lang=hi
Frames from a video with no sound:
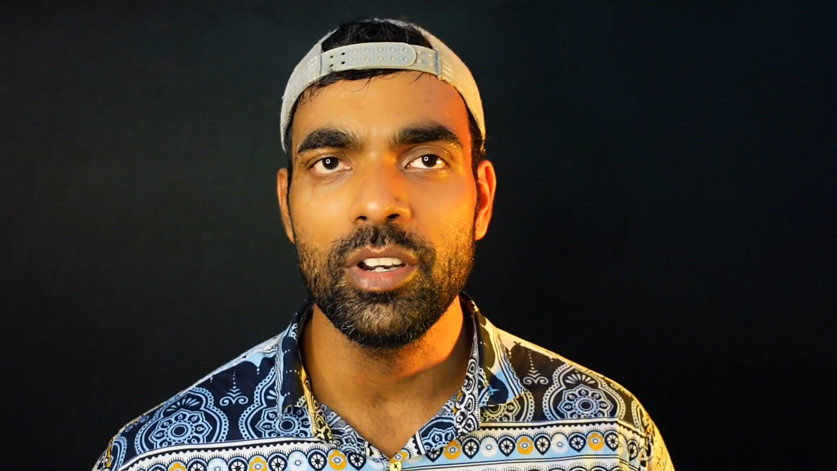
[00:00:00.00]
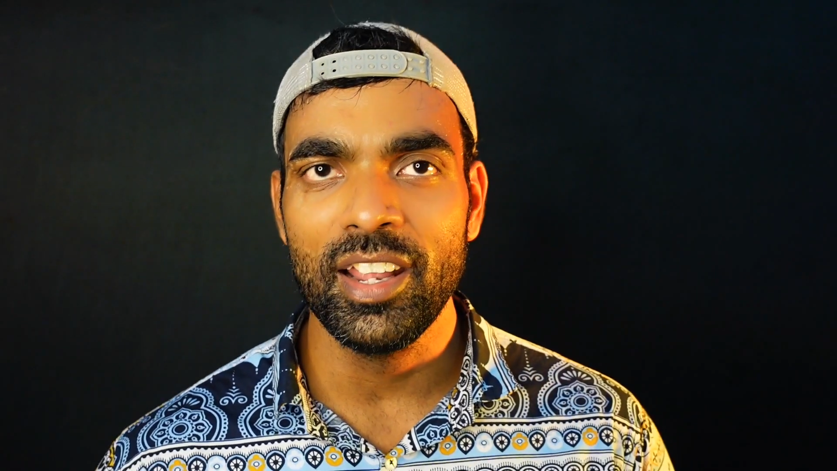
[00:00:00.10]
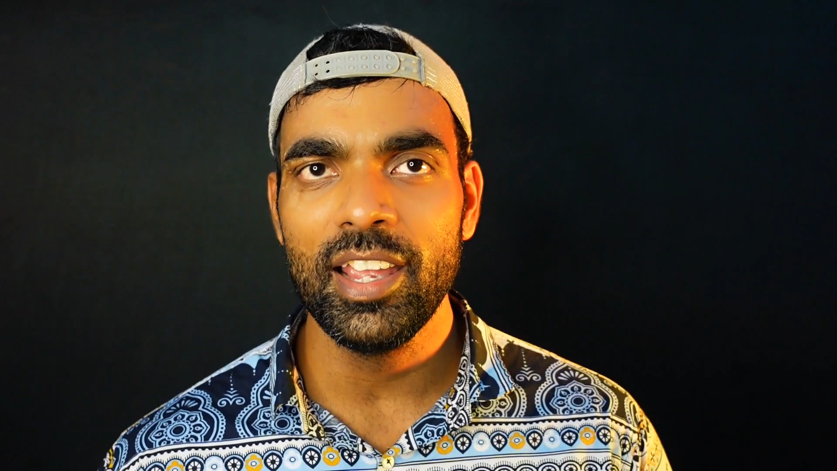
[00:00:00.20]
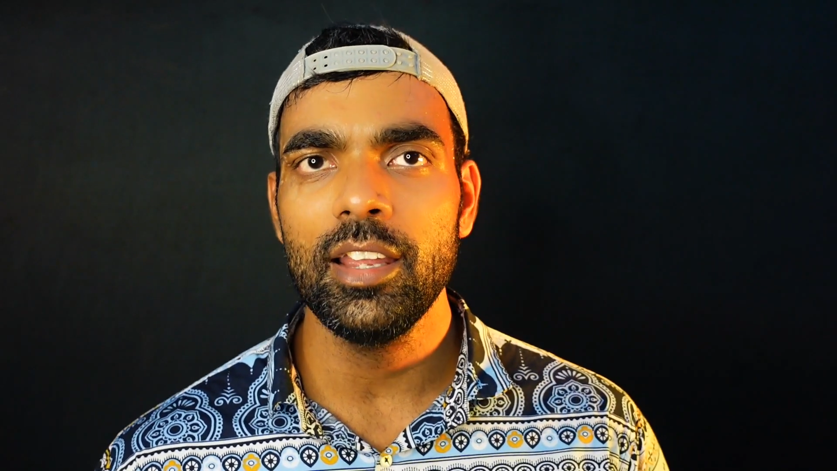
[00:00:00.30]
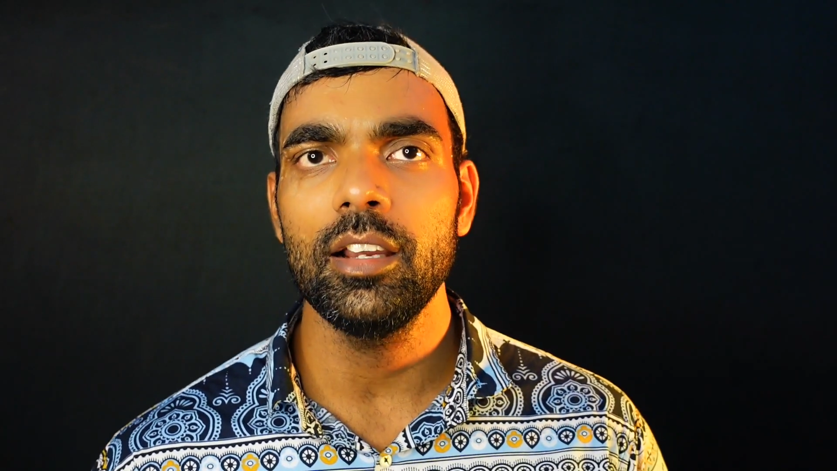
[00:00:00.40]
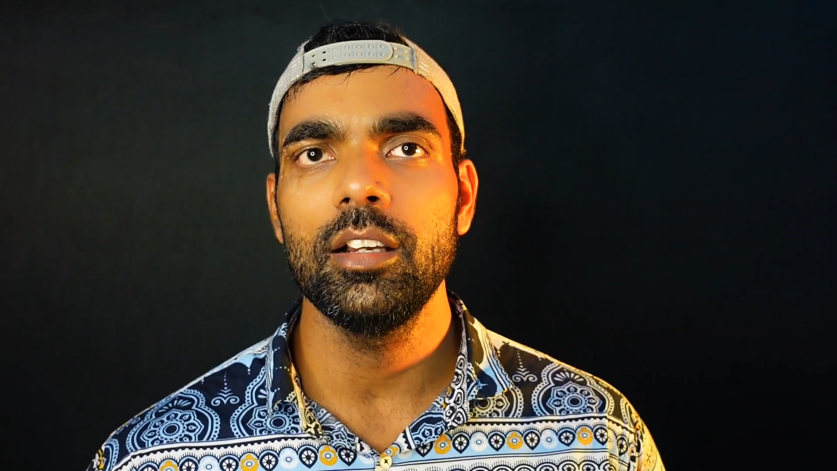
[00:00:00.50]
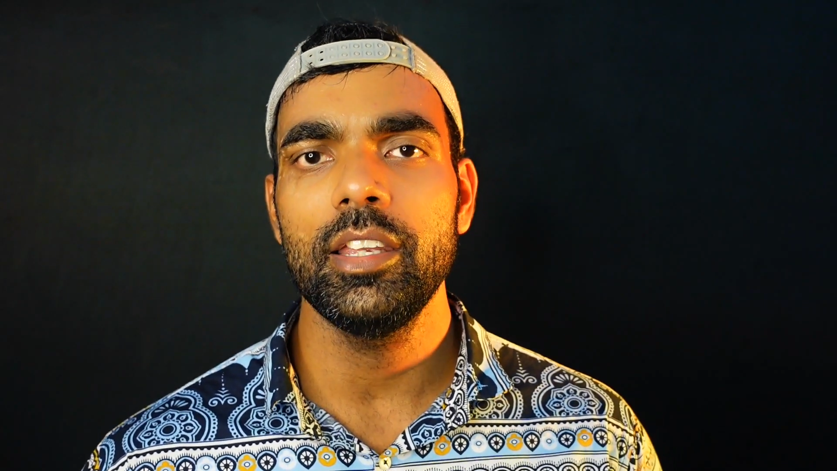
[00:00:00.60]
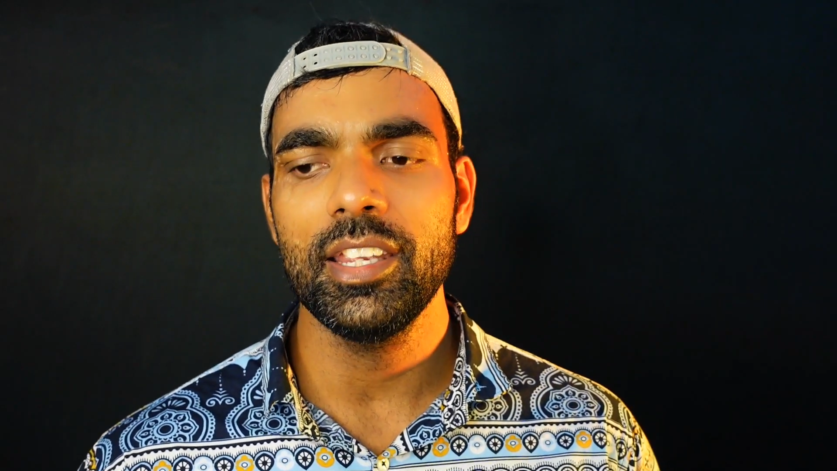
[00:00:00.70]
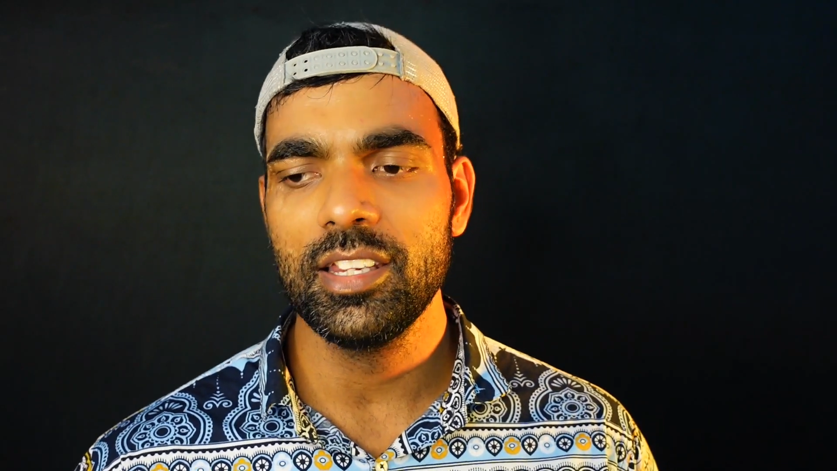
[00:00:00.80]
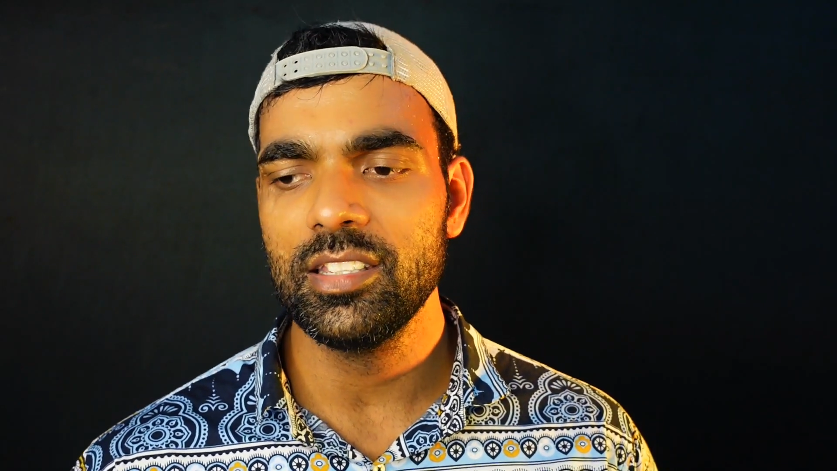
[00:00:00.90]
नए
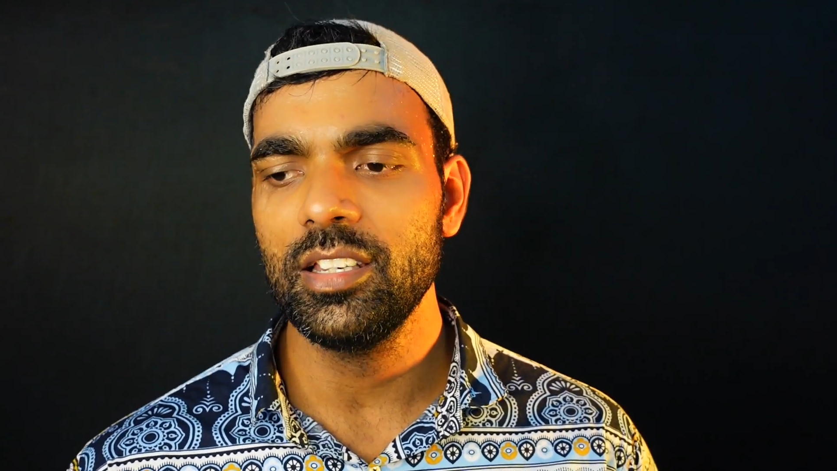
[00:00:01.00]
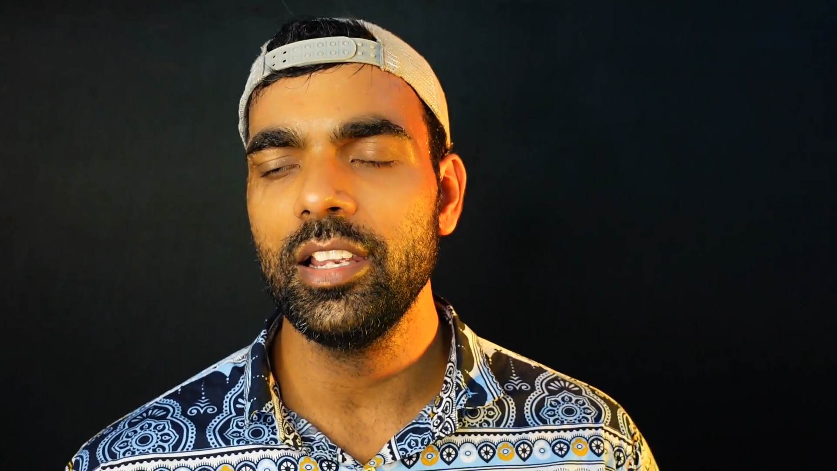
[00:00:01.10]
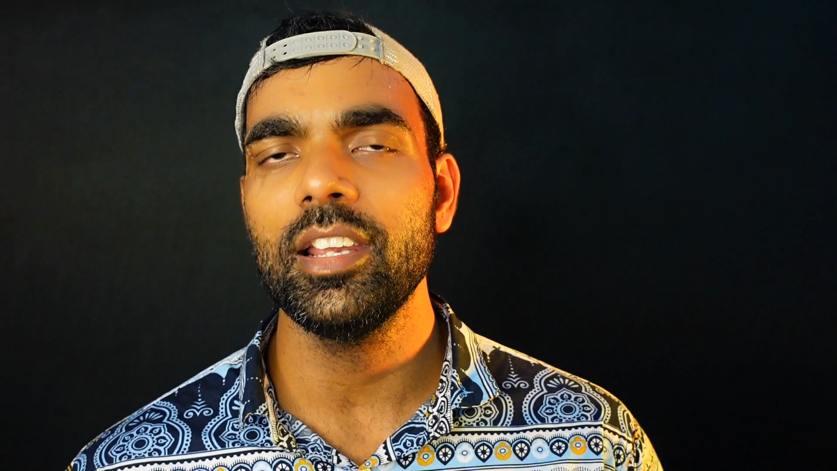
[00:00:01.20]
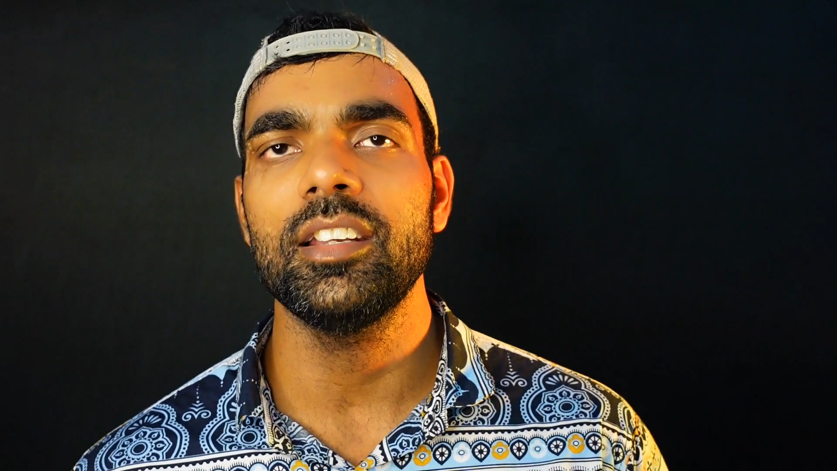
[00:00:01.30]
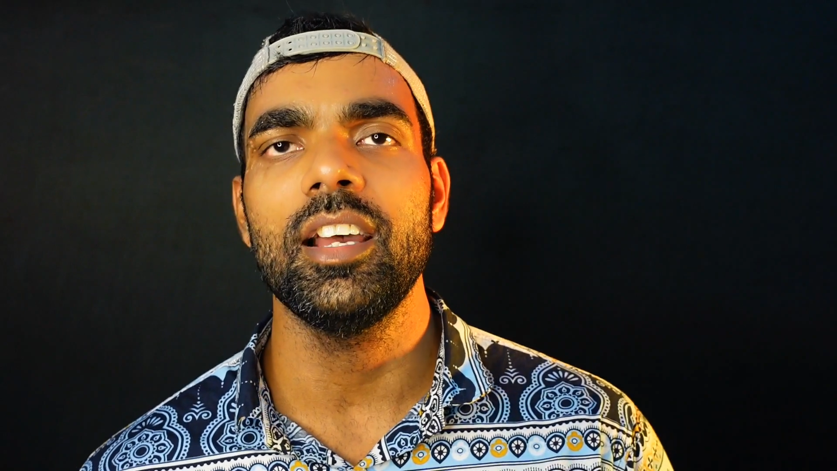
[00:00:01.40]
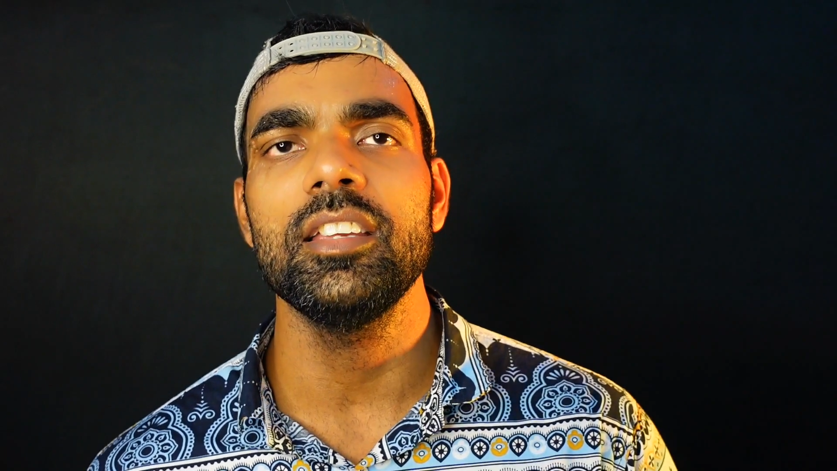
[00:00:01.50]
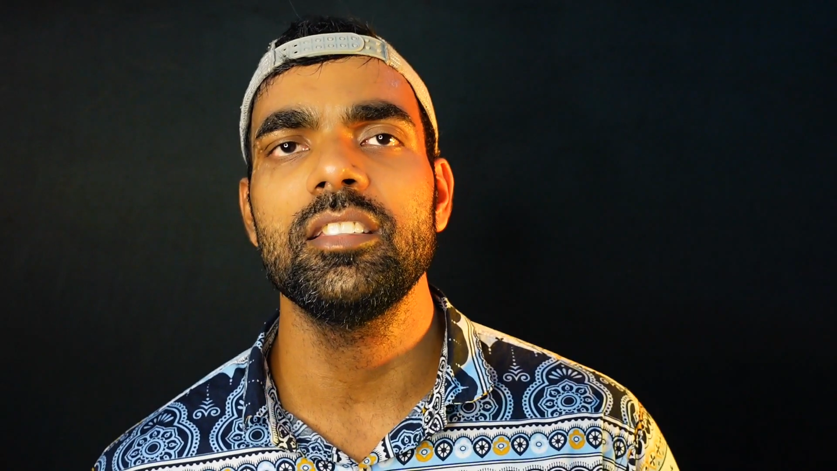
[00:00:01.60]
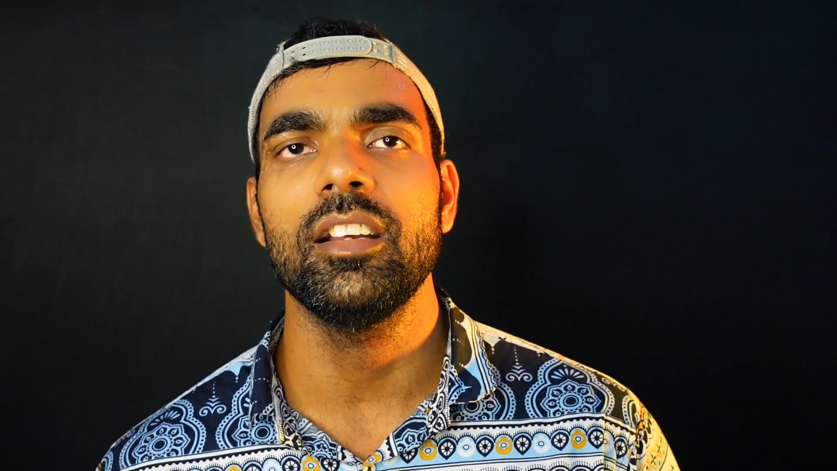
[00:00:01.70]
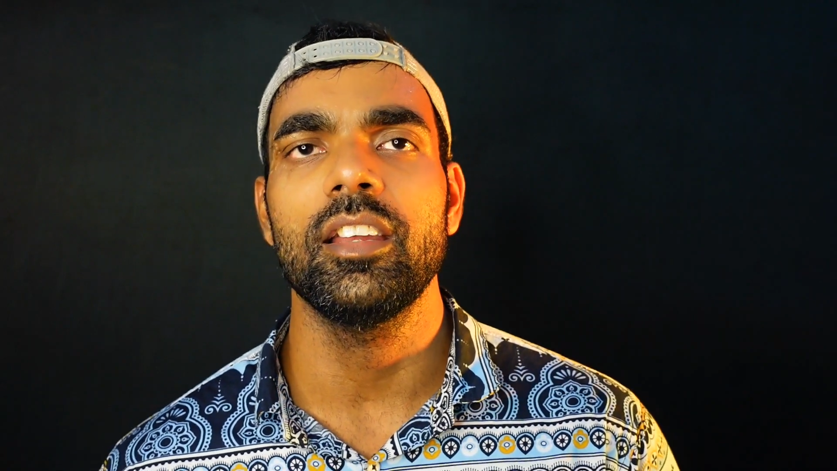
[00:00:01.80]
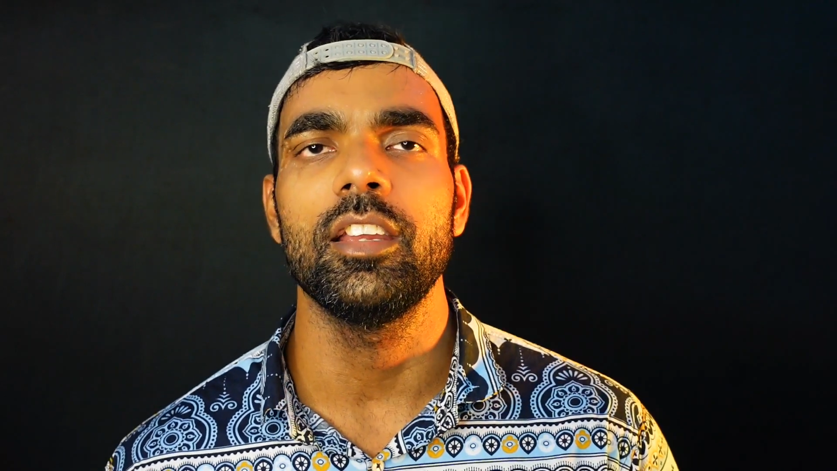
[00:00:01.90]
इक्कीस से लेकर अट्ठाईस
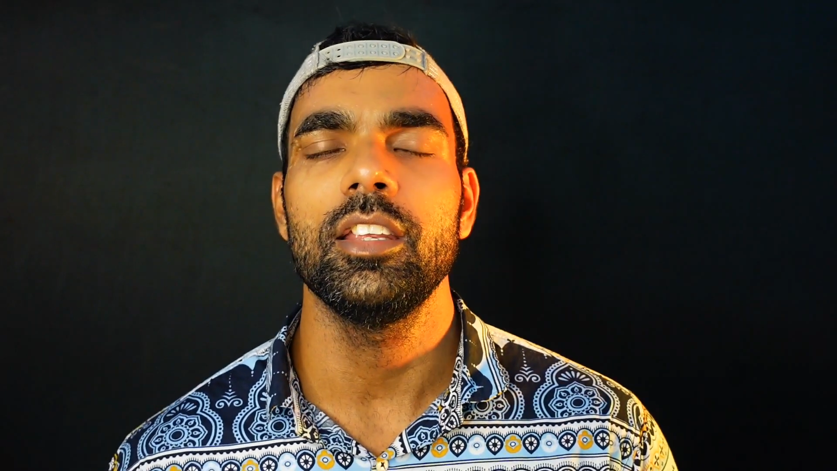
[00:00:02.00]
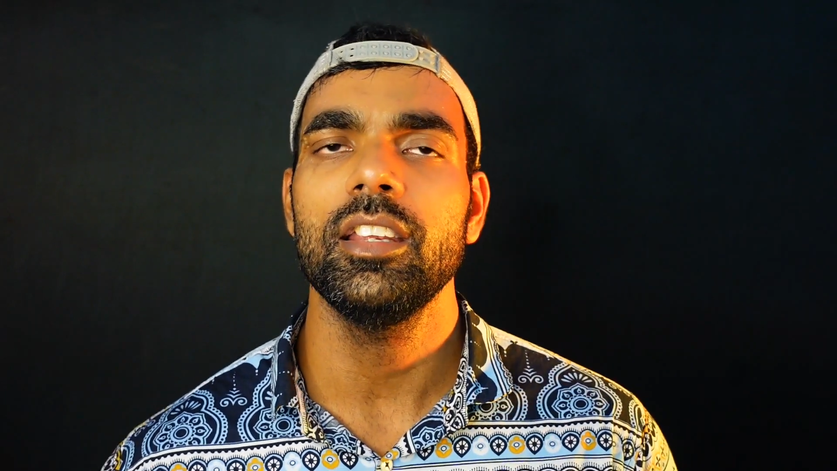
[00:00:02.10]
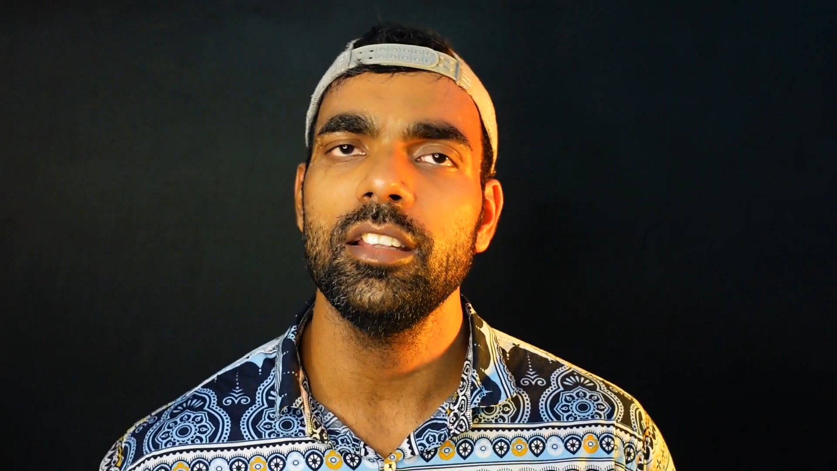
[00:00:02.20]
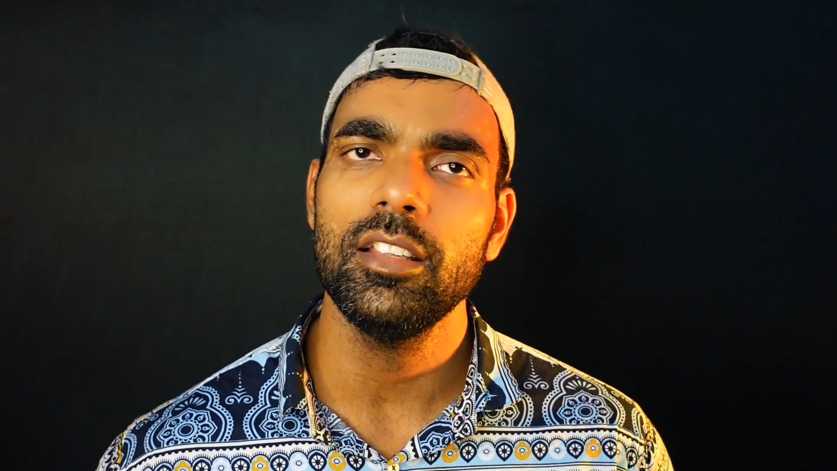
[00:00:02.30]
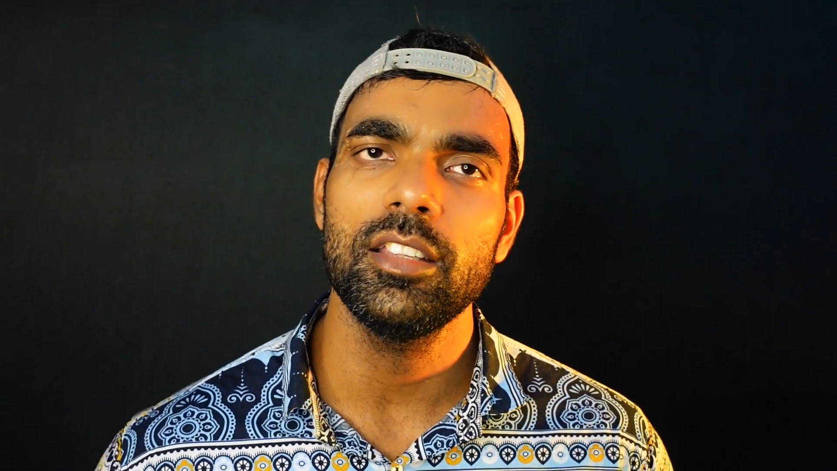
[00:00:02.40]
तक हैं इनके अंदर